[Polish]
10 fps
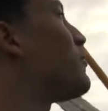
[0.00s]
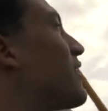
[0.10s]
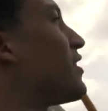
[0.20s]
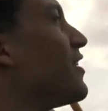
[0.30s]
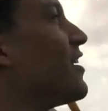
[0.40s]

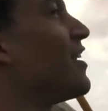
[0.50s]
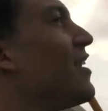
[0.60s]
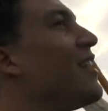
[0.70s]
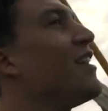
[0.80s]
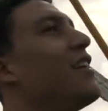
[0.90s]
chłopaki,
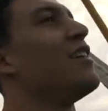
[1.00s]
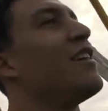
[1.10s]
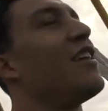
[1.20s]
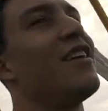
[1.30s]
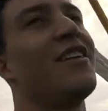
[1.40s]

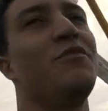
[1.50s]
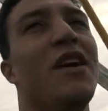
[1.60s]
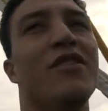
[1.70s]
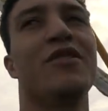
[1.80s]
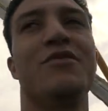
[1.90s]

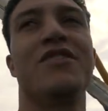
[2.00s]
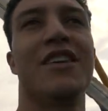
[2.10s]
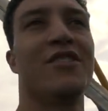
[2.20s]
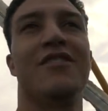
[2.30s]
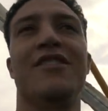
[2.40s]
Miało to być
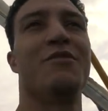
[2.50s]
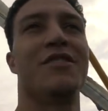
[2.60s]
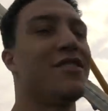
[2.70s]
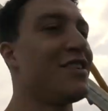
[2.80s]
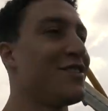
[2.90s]
lajtowe, nie
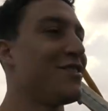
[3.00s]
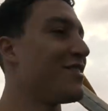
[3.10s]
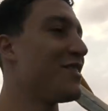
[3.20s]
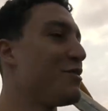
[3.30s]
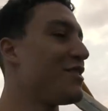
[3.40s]
będzie lajtowe. Nie